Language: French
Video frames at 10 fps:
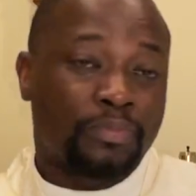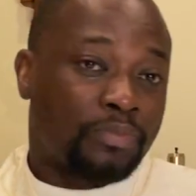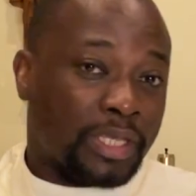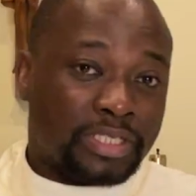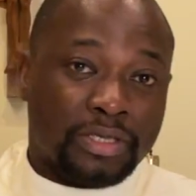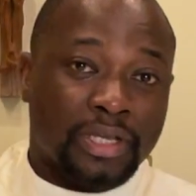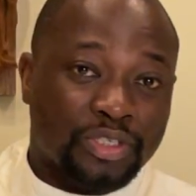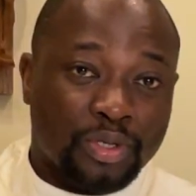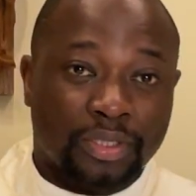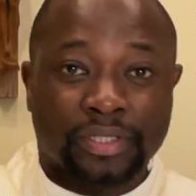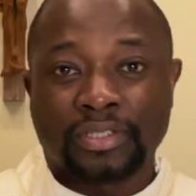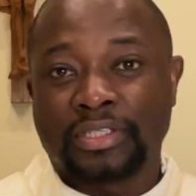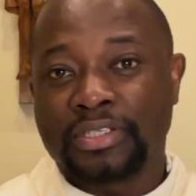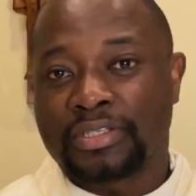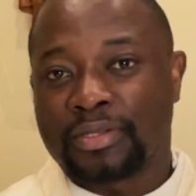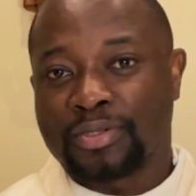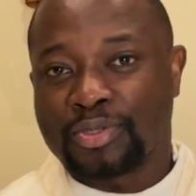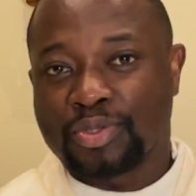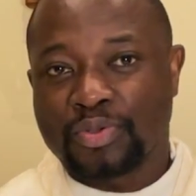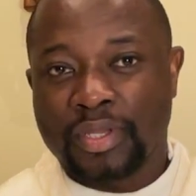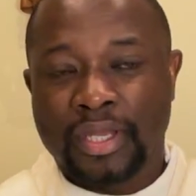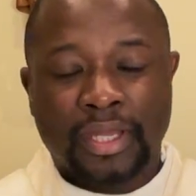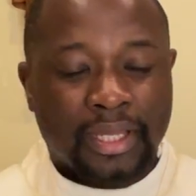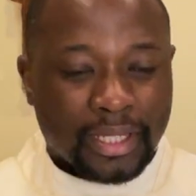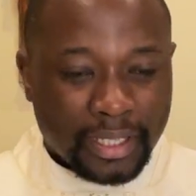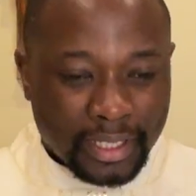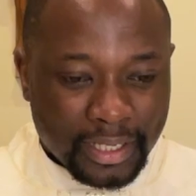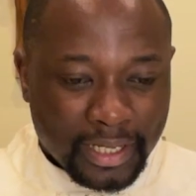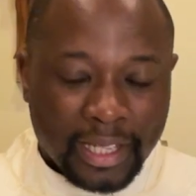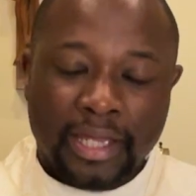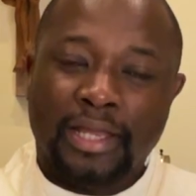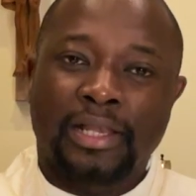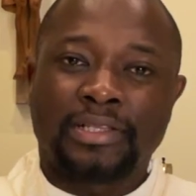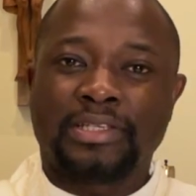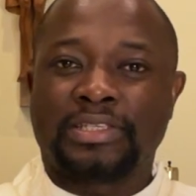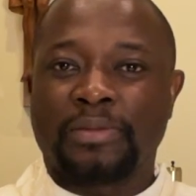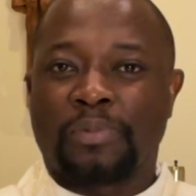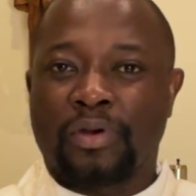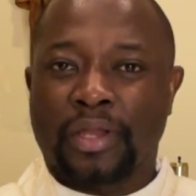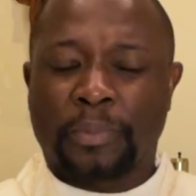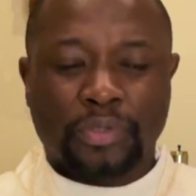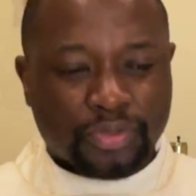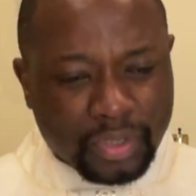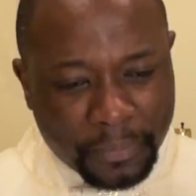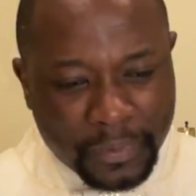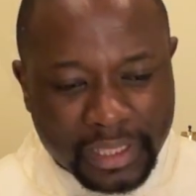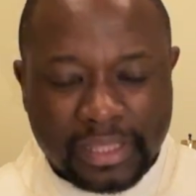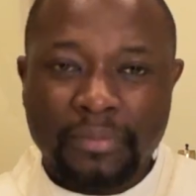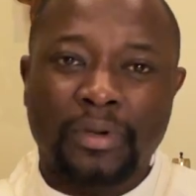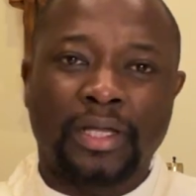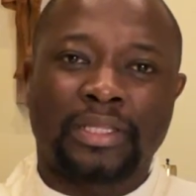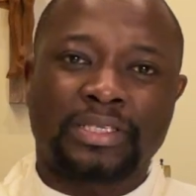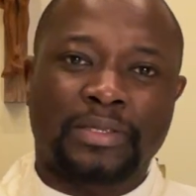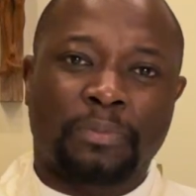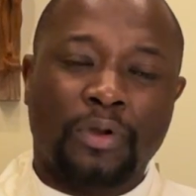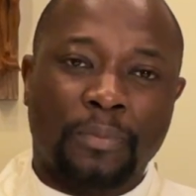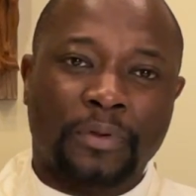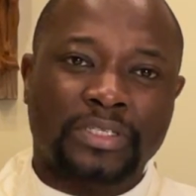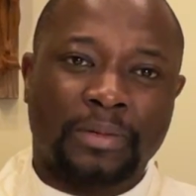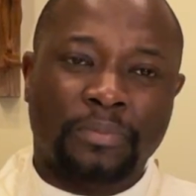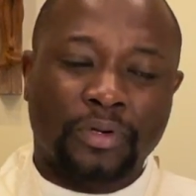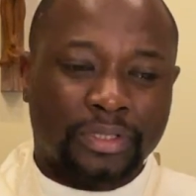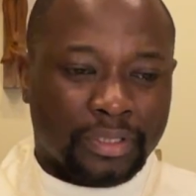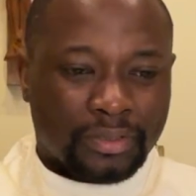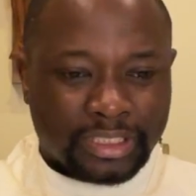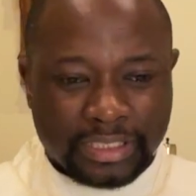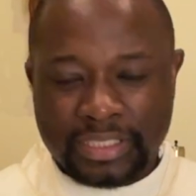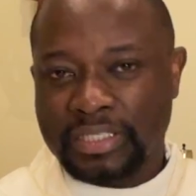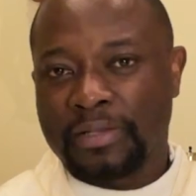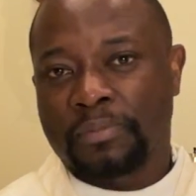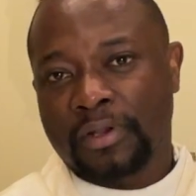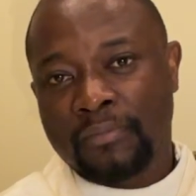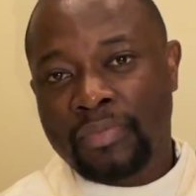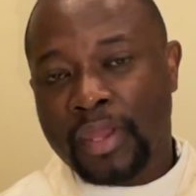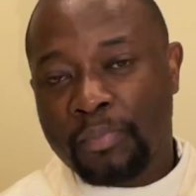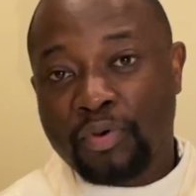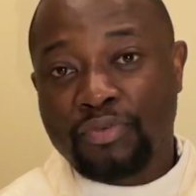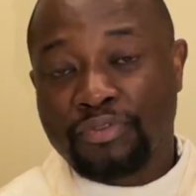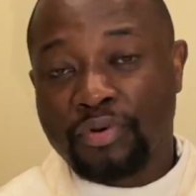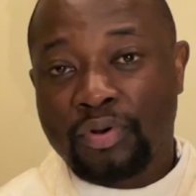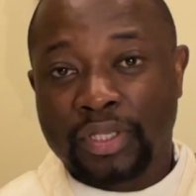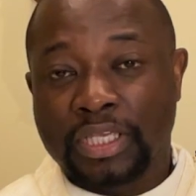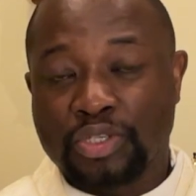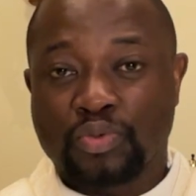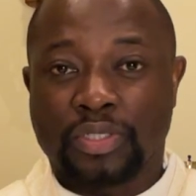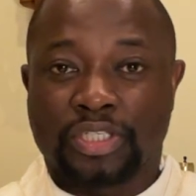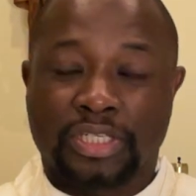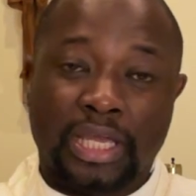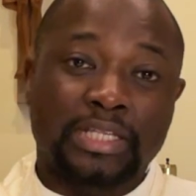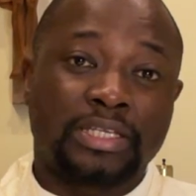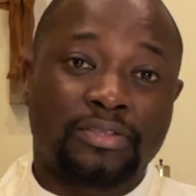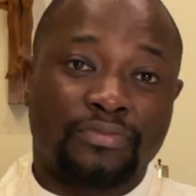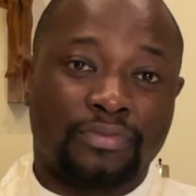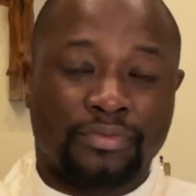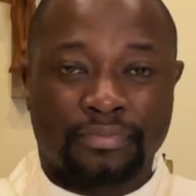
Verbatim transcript: qu'est-ce que les autres disent que je suis et les disciples ont répondu. Et puis il demande à ses propres apôtres, aux disciples, pour vous, qui suis-je Que dites-vous